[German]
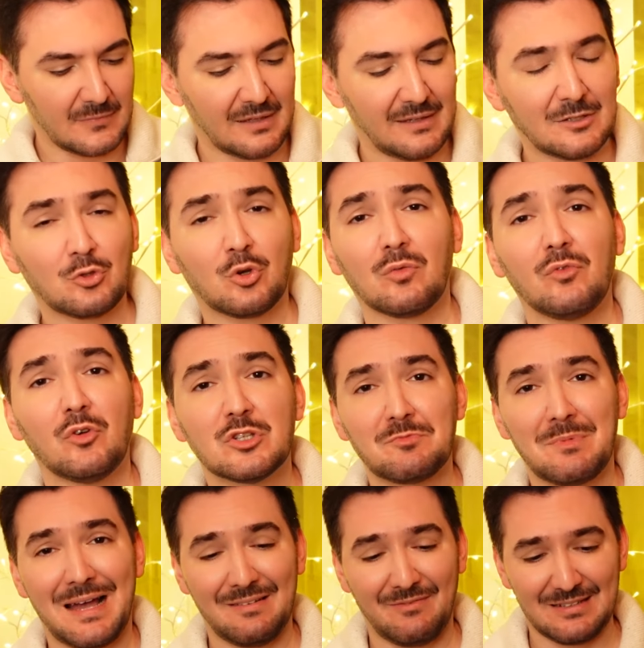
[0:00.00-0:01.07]
Jetzt gucken wir uns
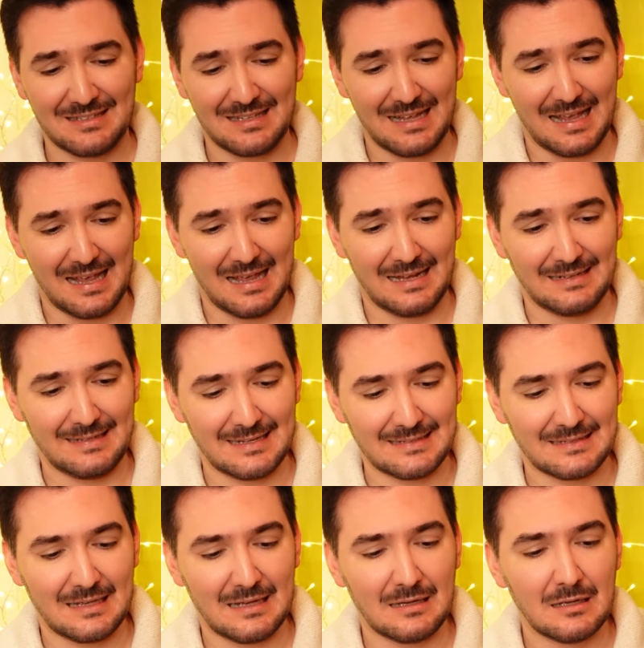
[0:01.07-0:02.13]
mal an, was äh,
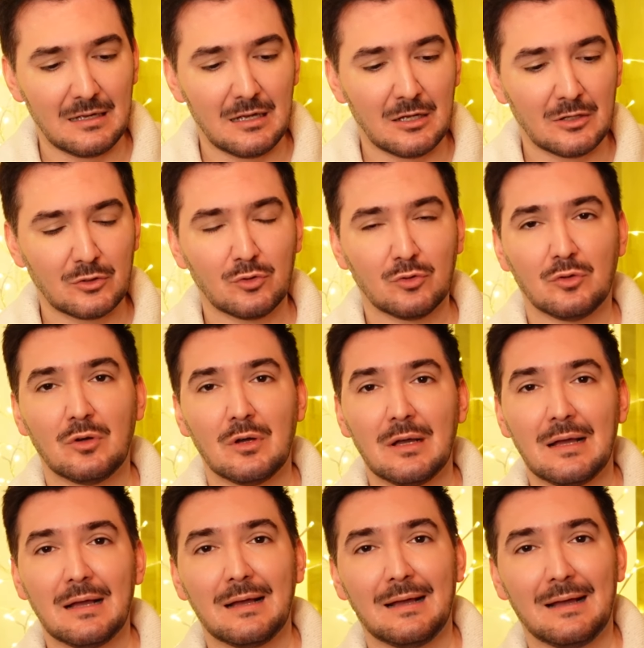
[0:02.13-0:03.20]
Tessa so
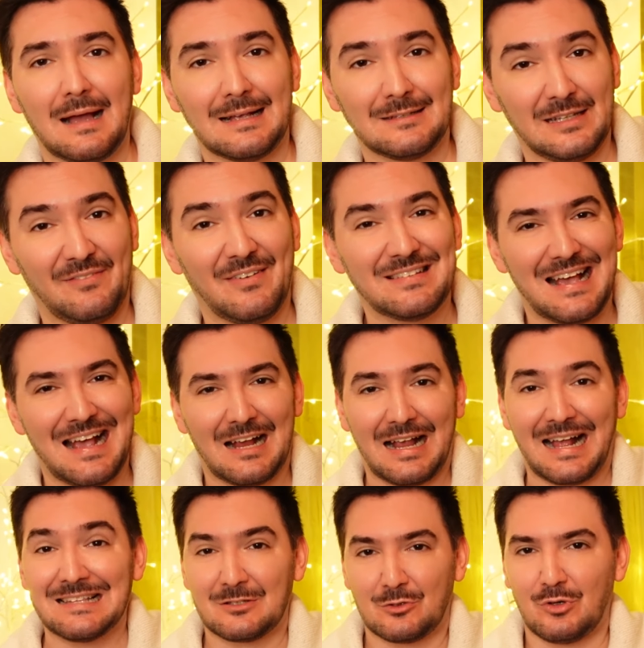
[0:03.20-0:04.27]
also ich will es
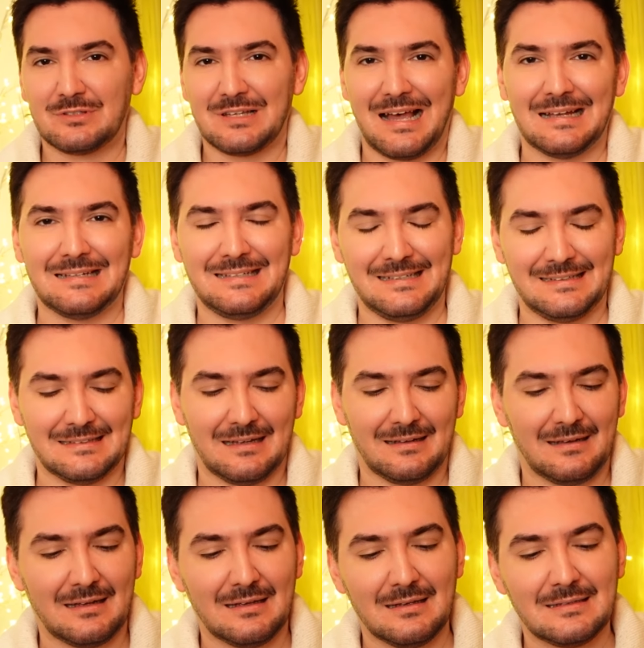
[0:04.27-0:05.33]
ganz kurz anteasern.
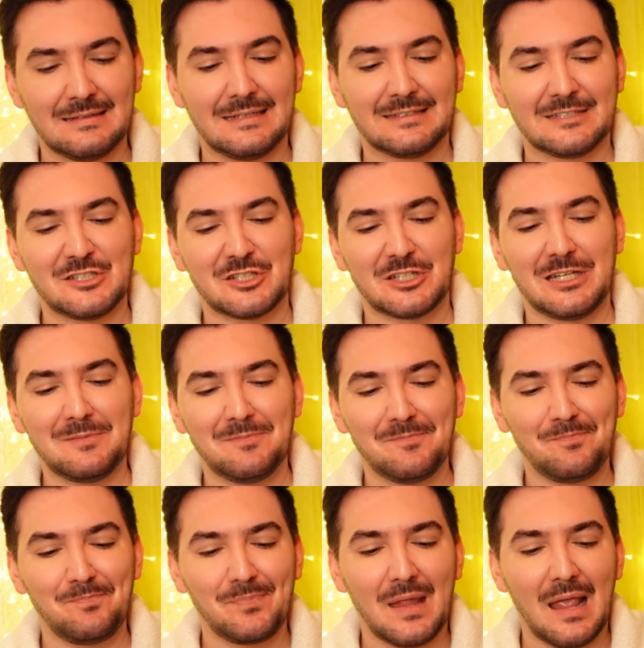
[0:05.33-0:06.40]
Ne? Sie hat
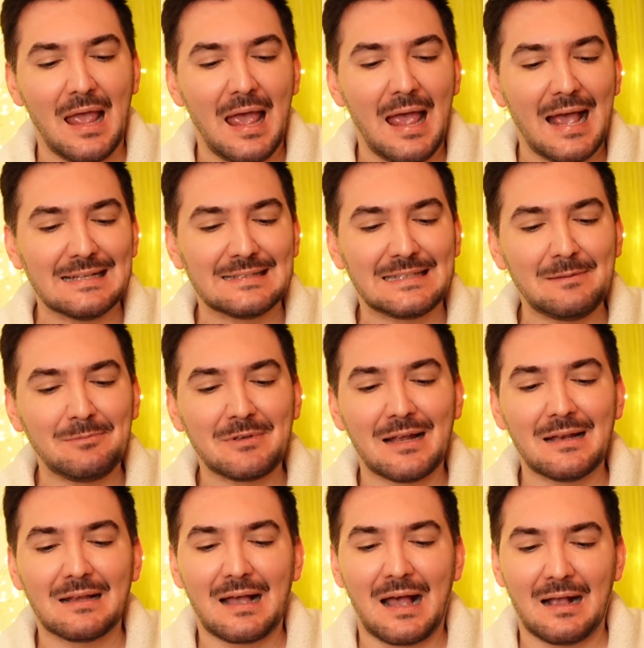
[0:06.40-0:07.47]
geschrieben, es gibt
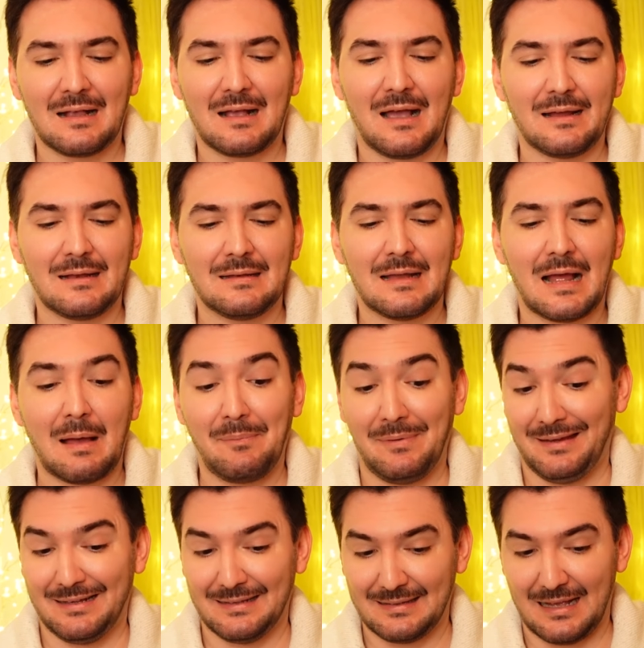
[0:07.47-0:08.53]
keine Krankheiten, habe
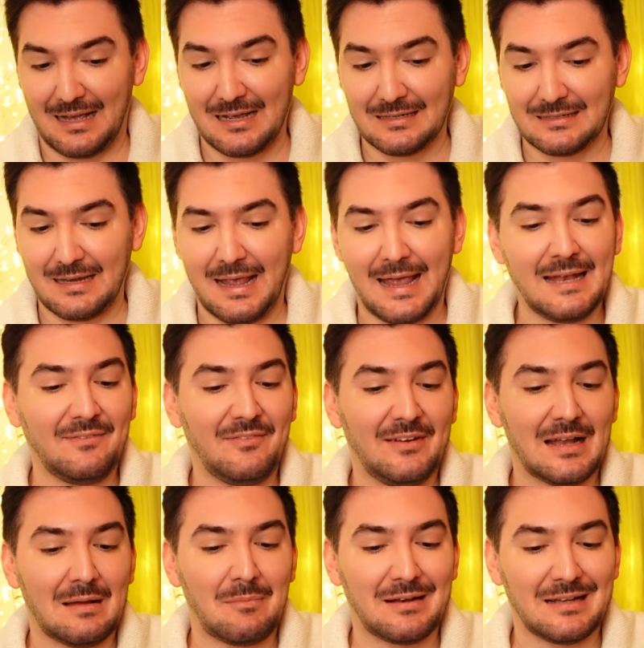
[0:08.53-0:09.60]
ich gesagt.
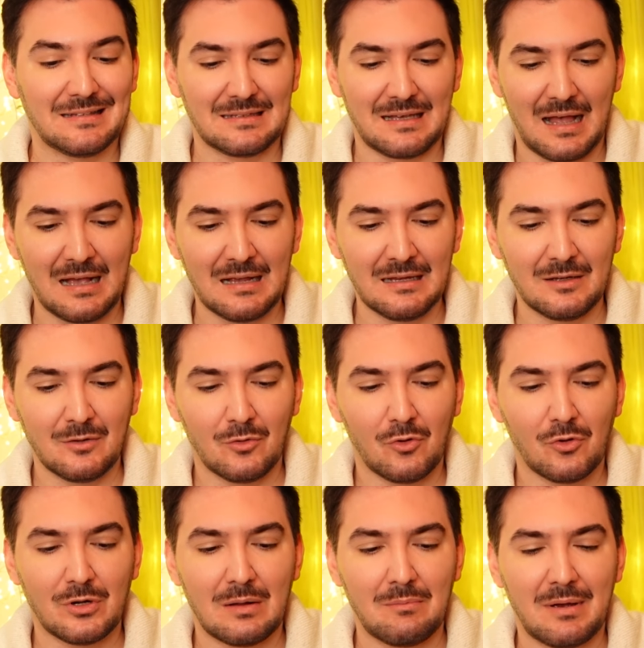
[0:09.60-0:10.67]
Entweder man ist krank
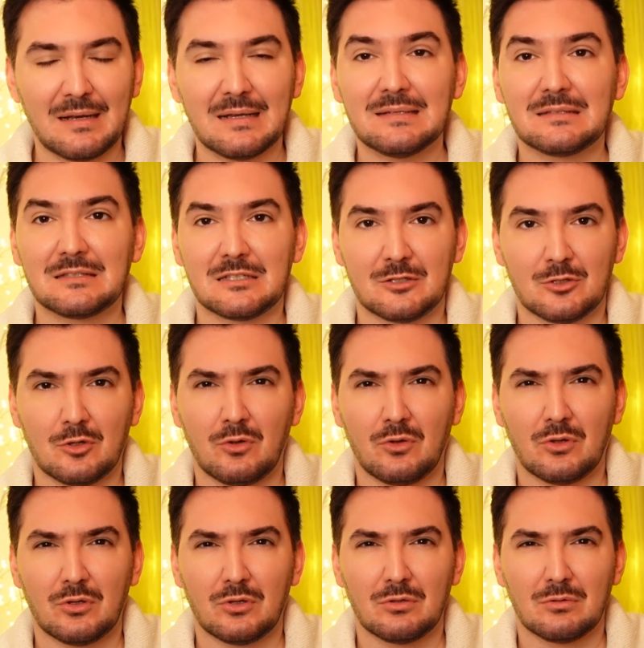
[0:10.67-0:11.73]
oder man ist
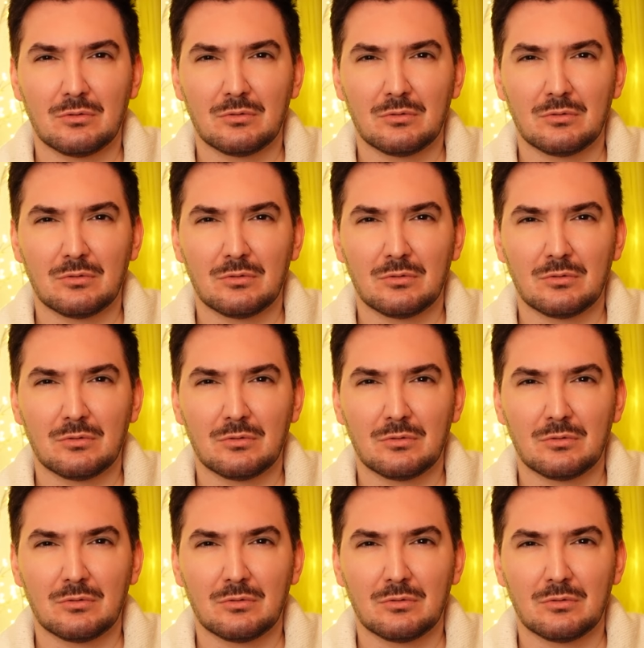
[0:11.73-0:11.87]
gesund.